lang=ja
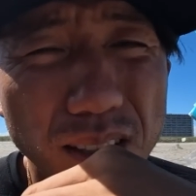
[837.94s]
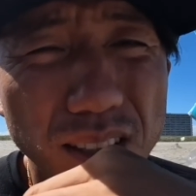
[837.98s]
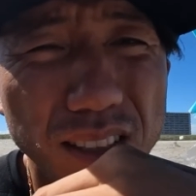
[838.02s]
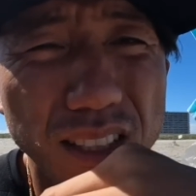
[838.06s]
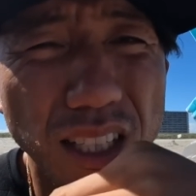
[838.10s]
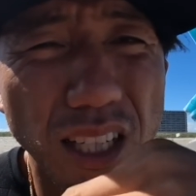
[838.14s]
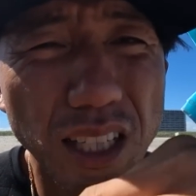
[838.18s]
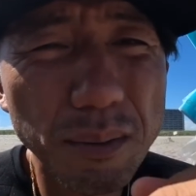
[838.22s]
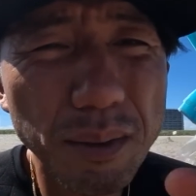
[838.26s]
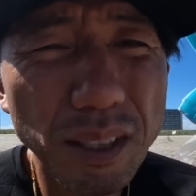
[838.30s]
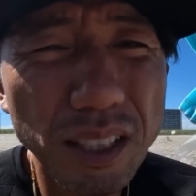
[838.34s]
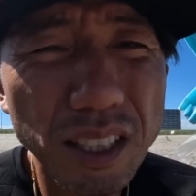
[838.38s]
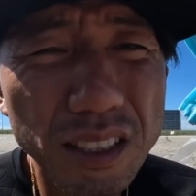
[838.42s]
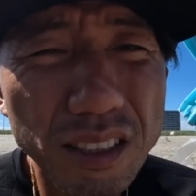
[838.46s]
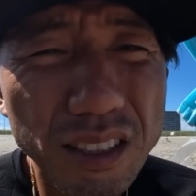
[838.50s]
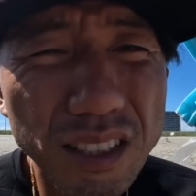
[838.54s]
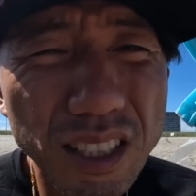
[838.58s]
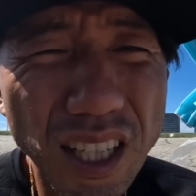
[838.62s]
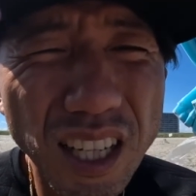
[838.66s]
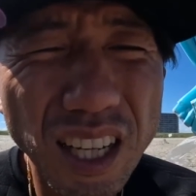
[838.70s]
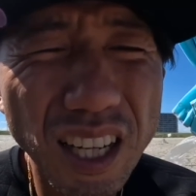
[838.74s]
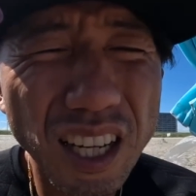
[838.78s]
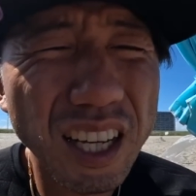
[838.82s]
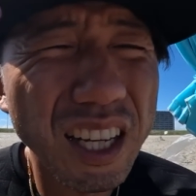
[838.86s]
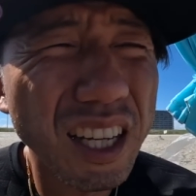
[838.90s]
さあ今です
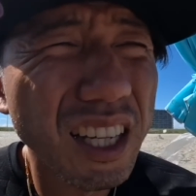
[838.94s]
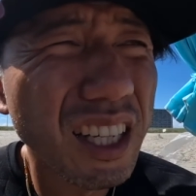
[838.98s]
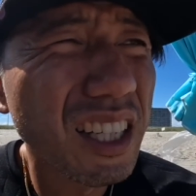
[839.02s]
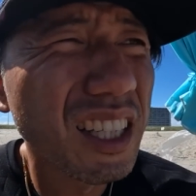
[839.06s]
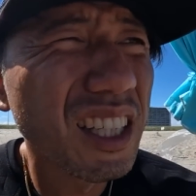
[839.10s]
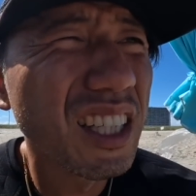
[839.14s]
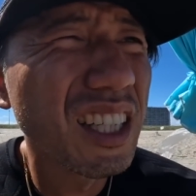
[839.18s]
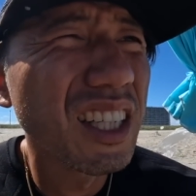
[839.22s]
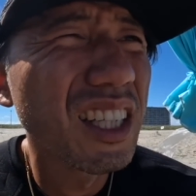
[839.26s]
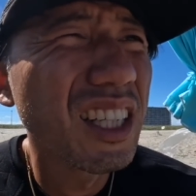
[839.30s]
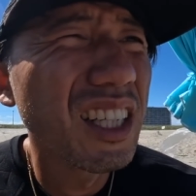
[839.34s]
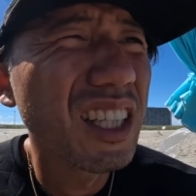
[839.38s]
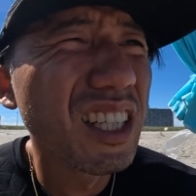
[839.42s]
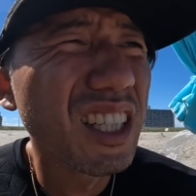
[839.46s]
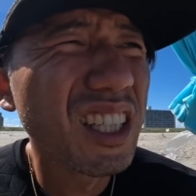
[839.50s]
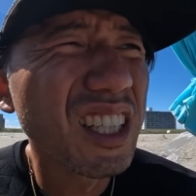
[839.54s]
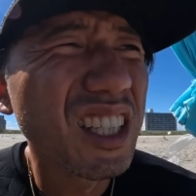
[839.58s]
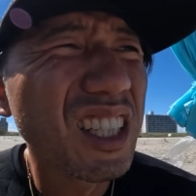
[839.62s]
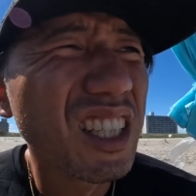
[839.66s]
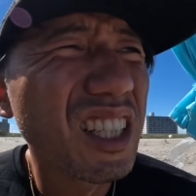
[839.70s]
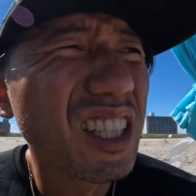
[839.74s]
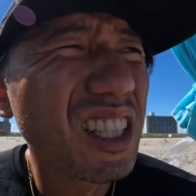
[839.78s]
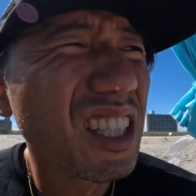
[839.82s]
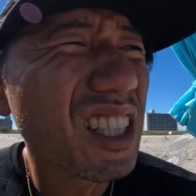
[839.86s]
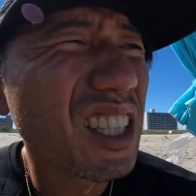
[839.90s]
ね
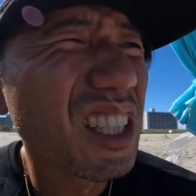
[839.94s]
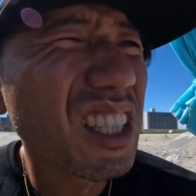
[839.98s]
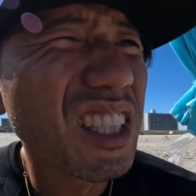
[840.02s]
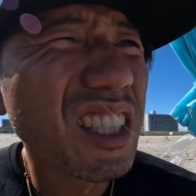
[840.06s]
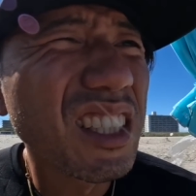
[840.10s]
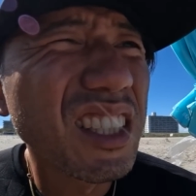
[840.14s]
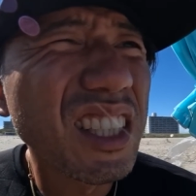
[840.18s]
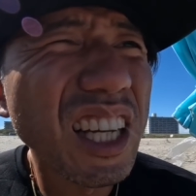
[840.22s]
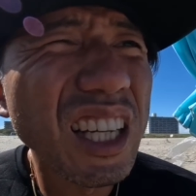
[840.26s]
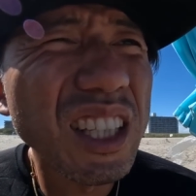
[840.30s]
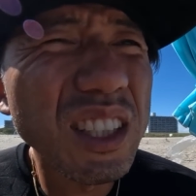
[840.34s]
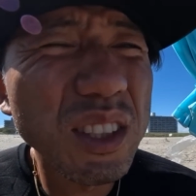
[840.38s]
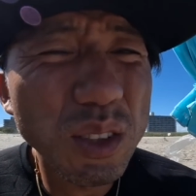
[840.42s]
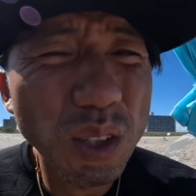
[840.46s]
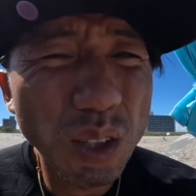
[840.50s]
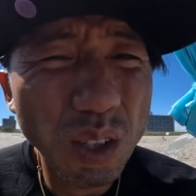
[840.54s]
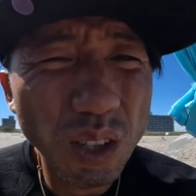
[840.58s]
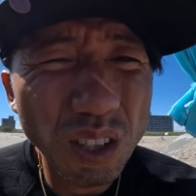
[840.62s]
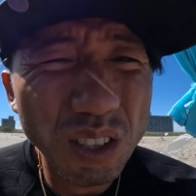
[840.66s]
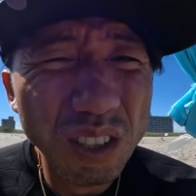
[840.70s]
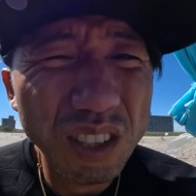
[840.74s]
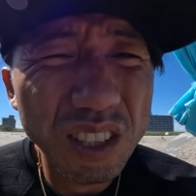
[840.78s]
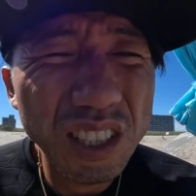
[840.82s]
なんと